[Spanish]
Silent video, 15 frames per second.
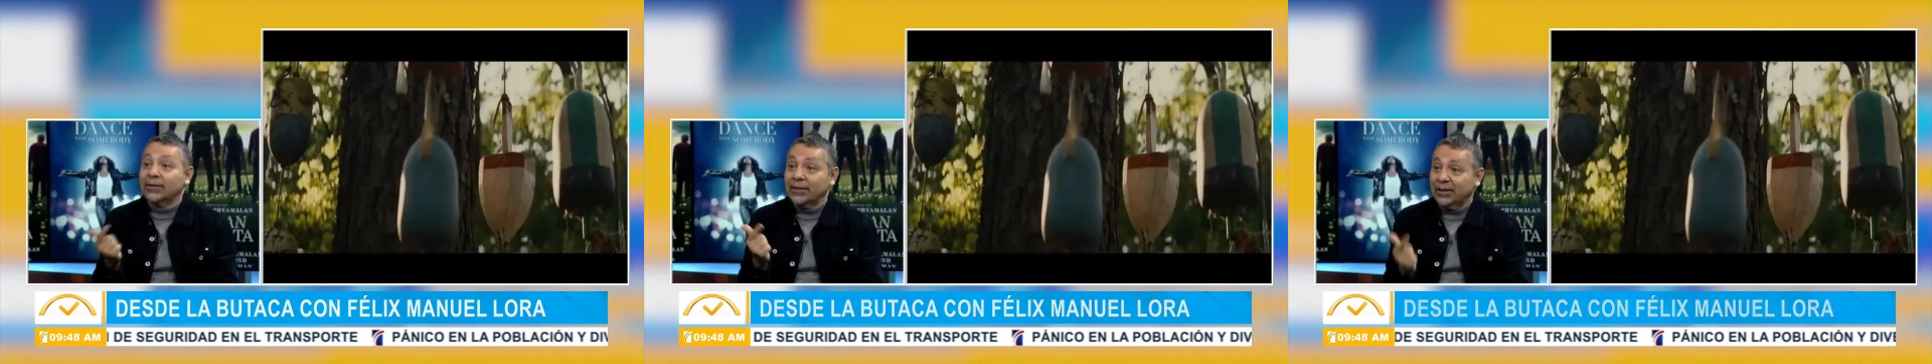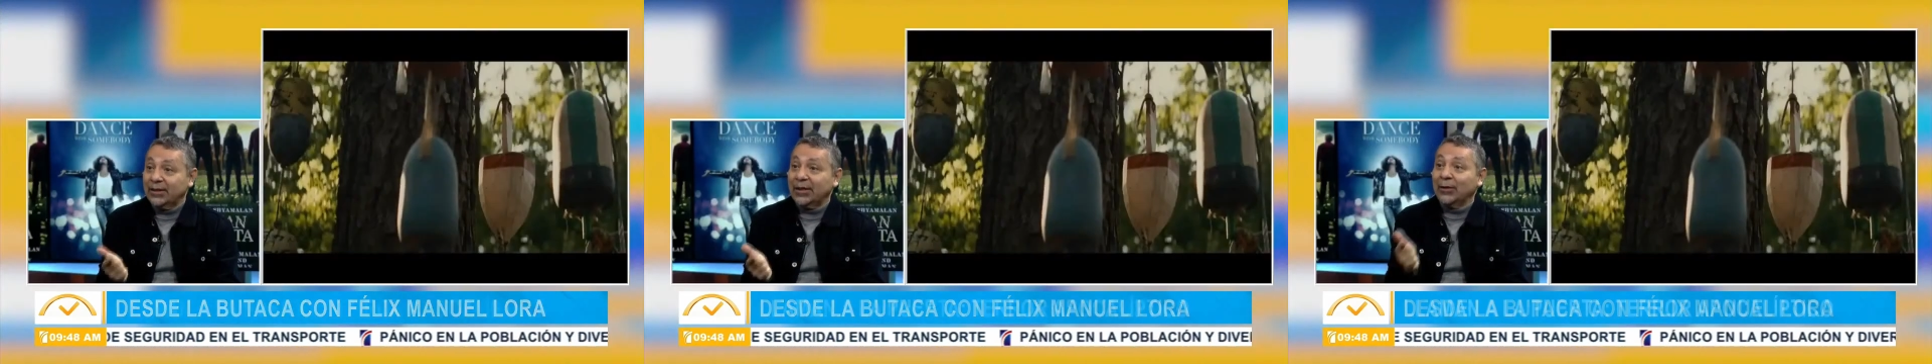que
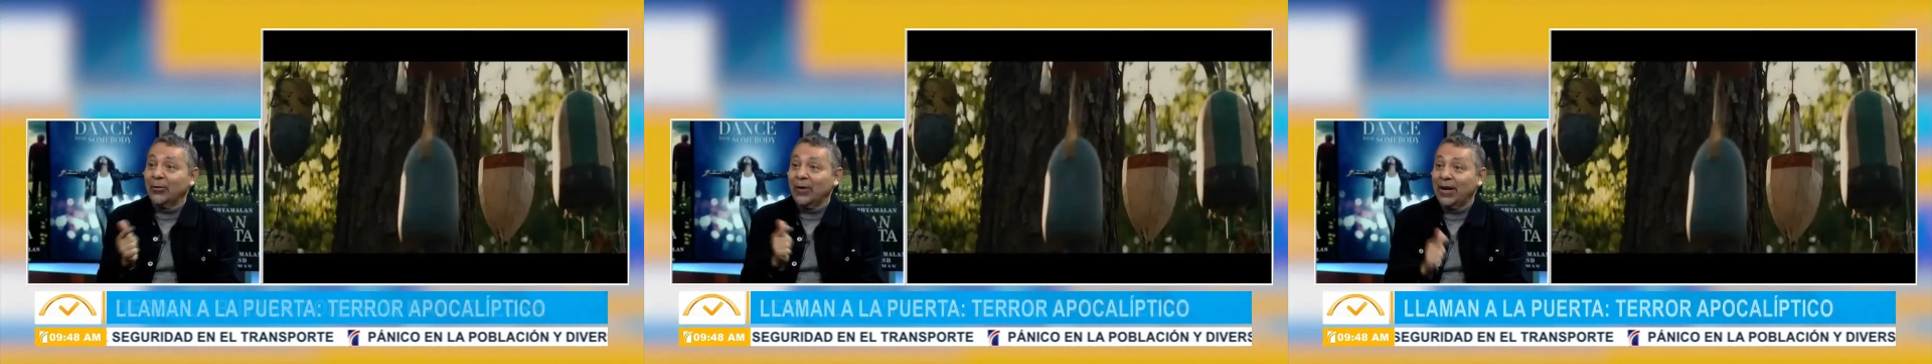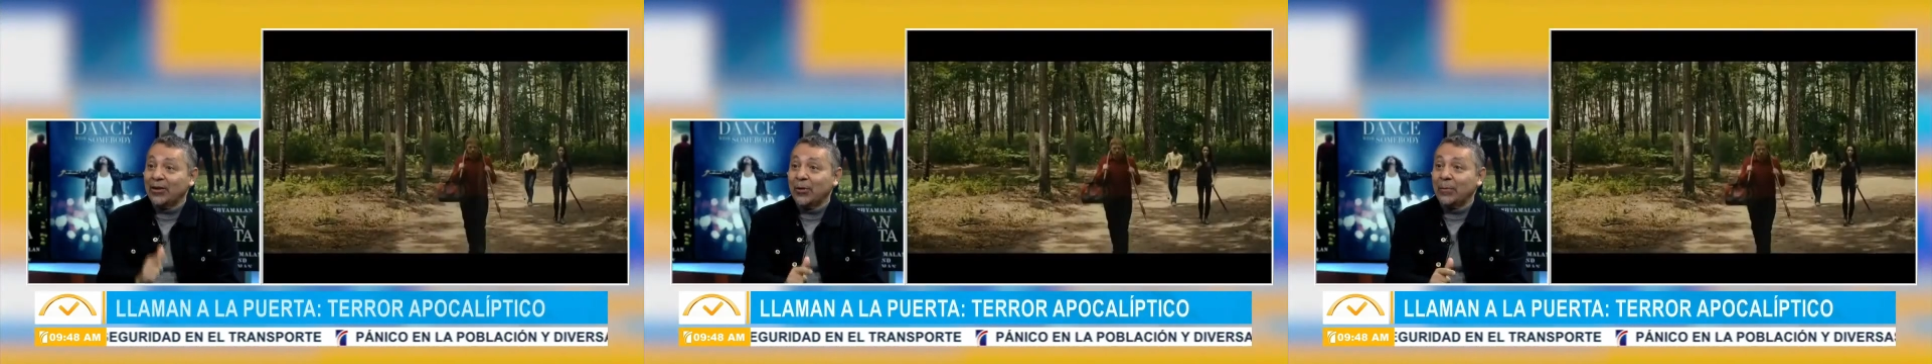se
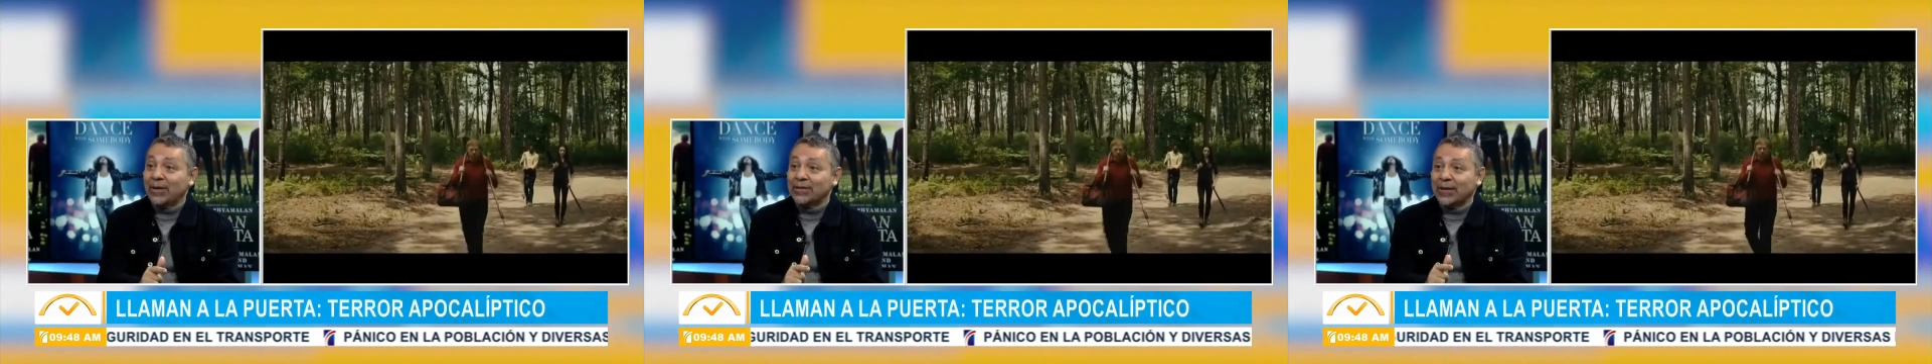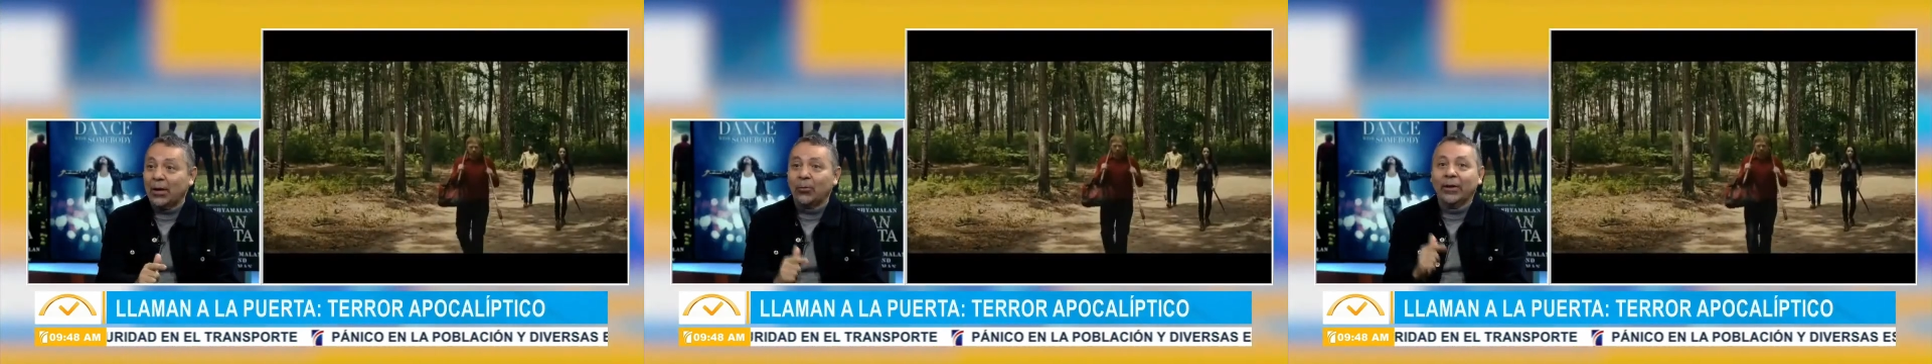estrenó el año
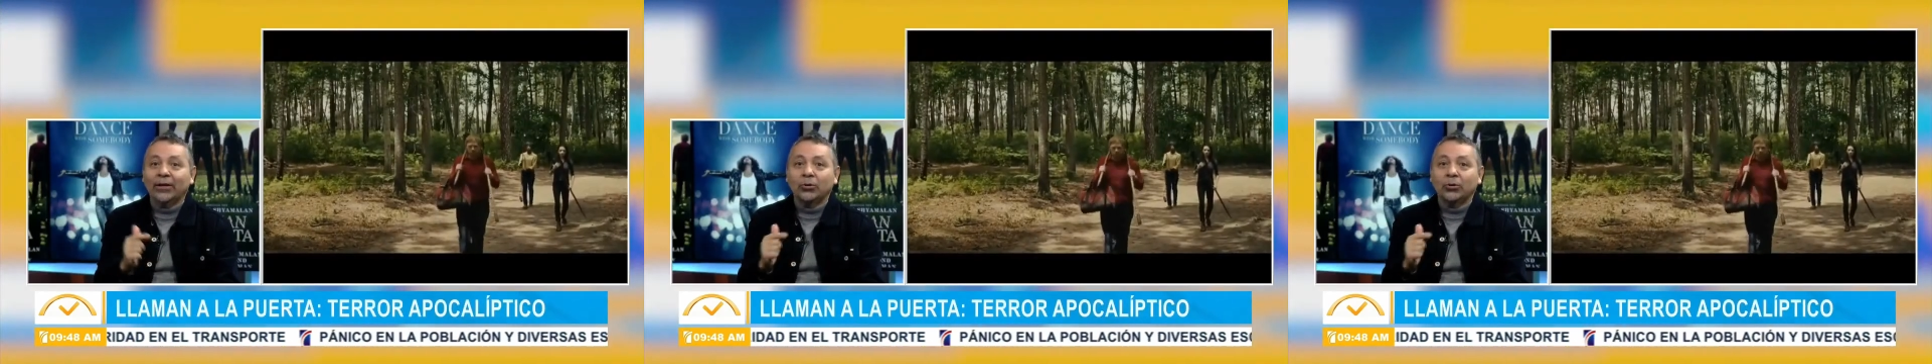pasado.